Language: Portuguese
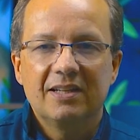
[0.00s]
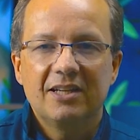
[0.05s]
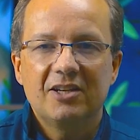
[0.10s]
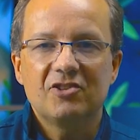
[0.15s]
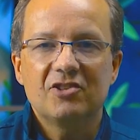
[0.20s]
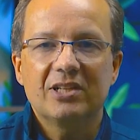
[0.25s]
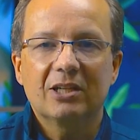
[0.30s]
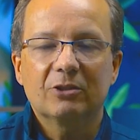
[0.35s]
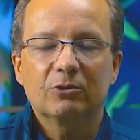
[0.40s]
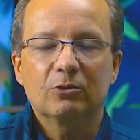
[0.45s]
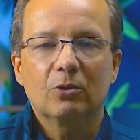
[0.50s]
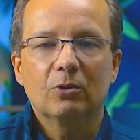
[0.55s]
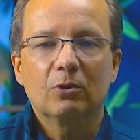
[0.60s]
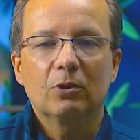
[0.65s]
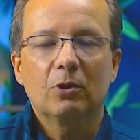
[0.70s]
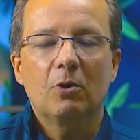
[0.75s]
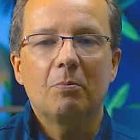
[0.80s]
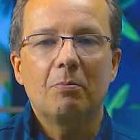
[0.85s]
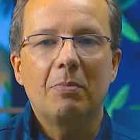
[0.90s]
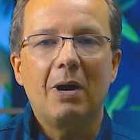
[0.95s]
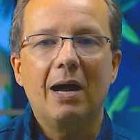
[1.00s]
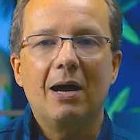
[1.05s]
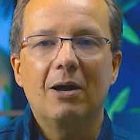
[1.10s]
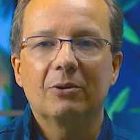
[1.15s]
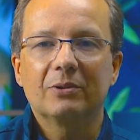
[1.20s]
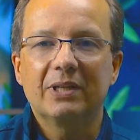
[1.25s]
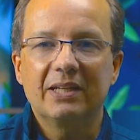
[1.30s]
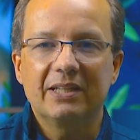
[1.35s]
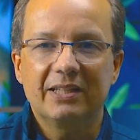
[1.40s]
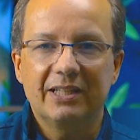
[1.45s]
e diretor
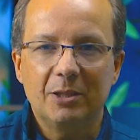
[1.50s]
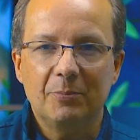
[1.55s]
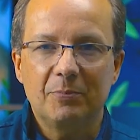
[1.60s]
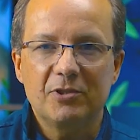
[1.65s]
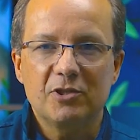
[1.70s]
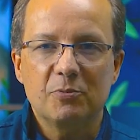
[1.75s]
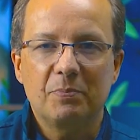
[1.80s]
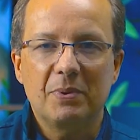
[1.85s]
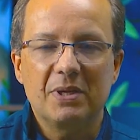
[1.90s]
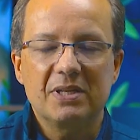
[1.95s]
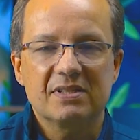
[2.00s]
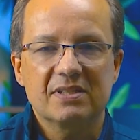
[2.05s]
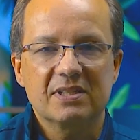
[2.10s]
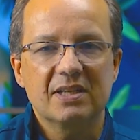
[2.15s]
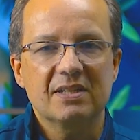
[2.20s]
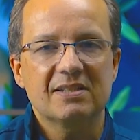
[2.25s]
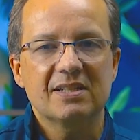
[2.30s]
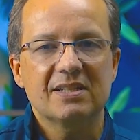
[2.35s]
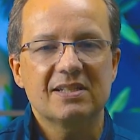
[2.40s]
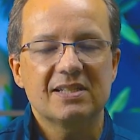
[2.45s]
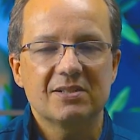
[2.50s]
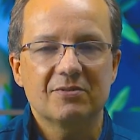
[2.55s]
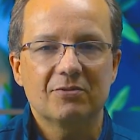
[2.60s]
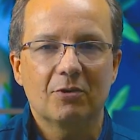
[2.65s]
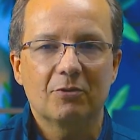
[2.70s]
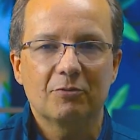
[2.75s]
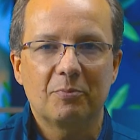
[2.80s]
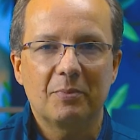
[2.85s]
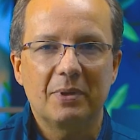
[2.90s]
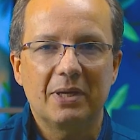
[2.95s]
global da equipe de pesquisa e
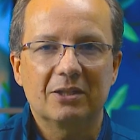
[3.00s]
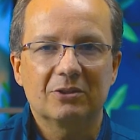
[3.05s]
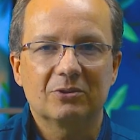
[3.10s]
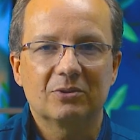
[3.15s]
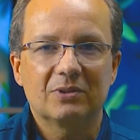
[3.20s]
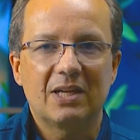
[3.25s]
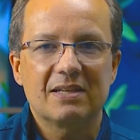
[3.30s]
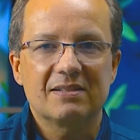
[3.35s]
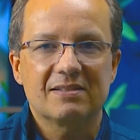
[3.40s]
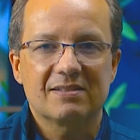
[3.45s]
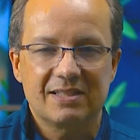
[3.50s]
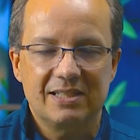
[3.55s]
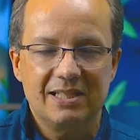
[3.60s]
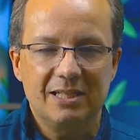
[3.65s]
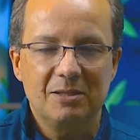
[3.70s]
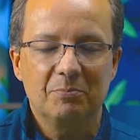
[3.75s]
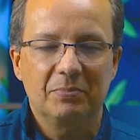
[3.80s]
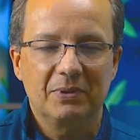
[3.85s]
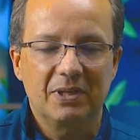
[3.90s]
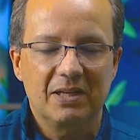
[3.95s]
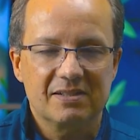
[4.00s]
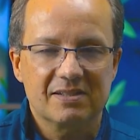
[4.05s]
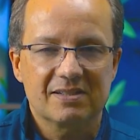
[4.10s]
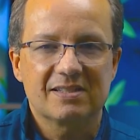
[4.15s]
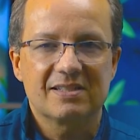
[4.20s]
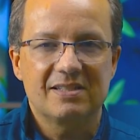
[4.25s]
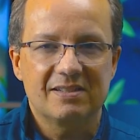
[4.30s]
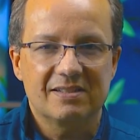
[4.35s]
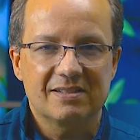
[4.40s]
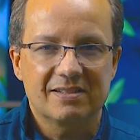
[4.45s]
desenvolvimento da Simplant
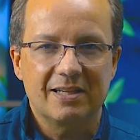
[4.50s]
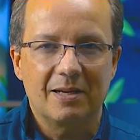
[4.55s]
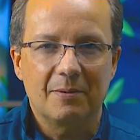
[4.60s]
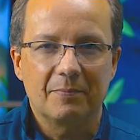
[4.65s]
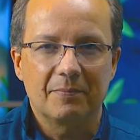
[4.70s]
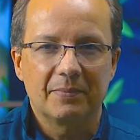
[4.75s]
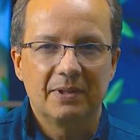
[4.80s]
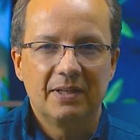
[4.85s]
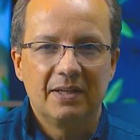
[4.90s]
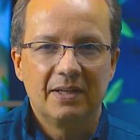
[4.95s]
System.